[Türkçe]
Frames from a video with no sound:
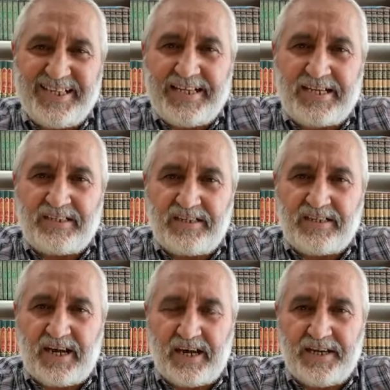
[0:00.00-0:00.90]
Dinlendirir
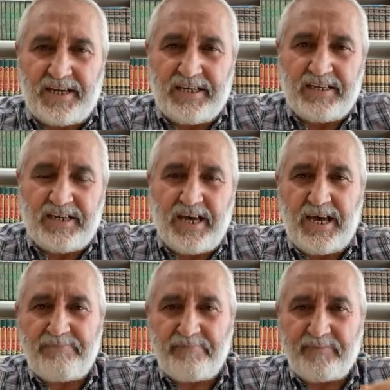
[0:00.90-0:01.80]
yani.
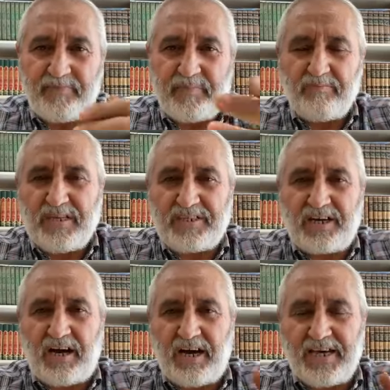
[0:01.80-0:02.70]
Hep
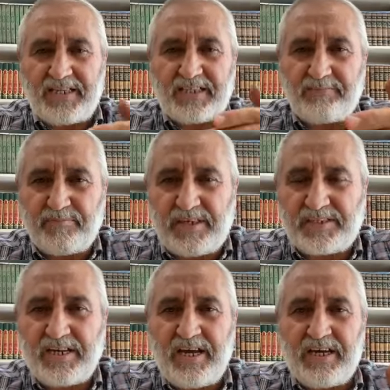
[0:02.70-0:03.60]
bir ayet,
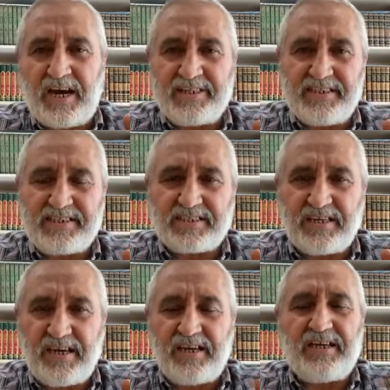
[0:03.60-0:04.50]
bir hadis
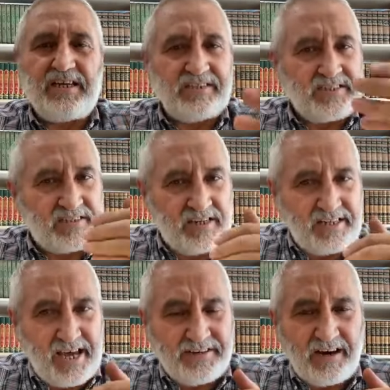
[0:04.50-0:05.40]

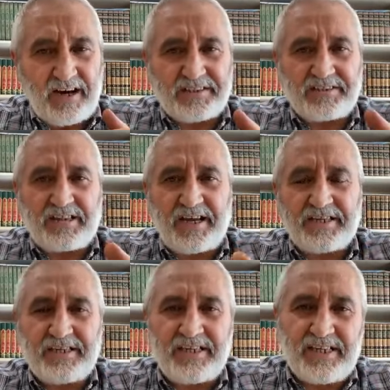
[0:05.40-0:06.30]
zikreder.
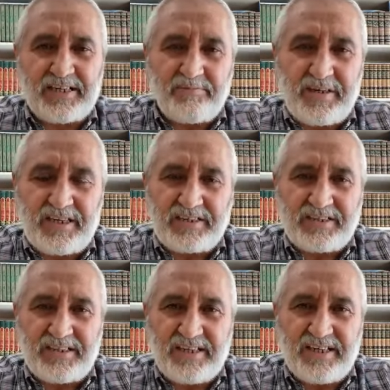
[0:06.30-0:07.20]
Ardından bir
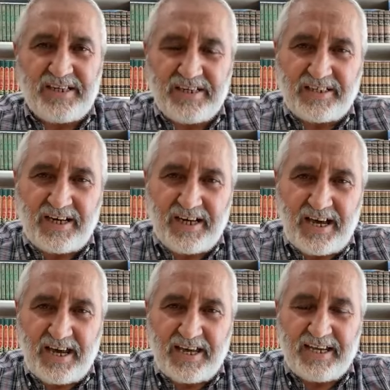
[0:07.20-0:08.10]

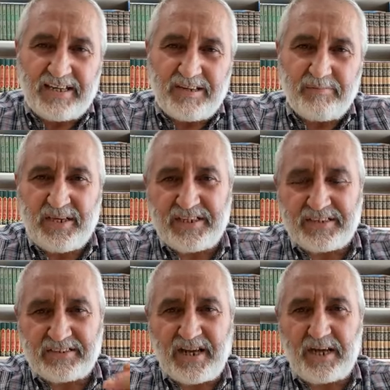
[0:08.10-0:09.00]
hikaye,
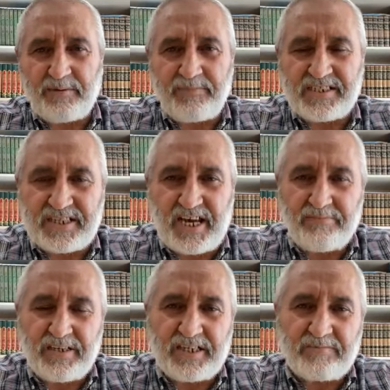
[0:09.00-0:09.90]
bir darbu
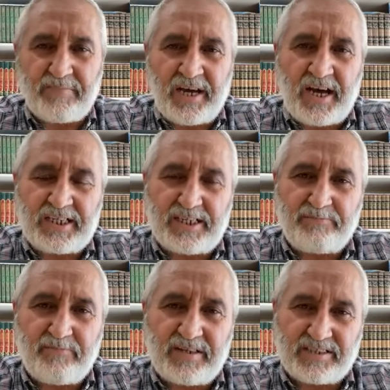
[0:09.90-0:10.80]
mesel, bir
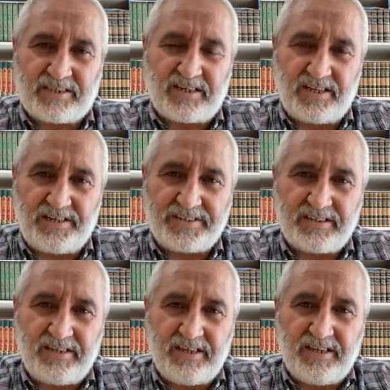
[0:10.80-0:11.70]
menakıp zikreder.
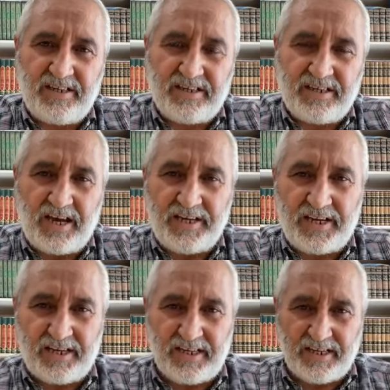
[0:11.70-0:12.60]

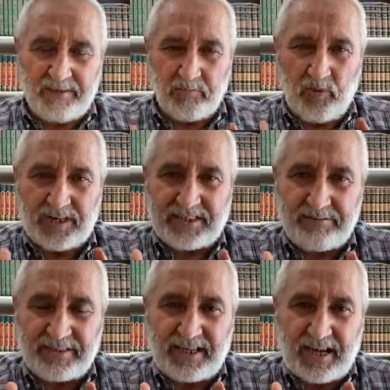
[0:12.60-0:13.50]
Yani
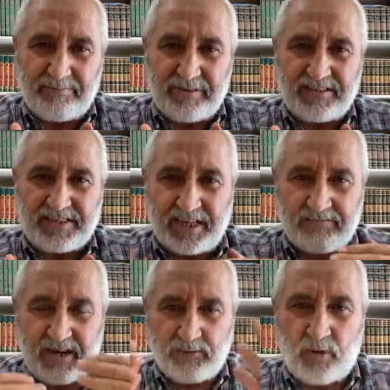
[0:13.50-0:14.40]
muhatabın da bir
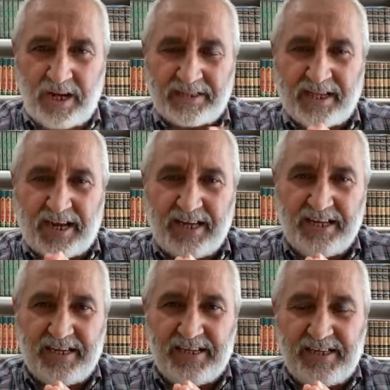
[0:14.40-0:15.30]
canı var. O anda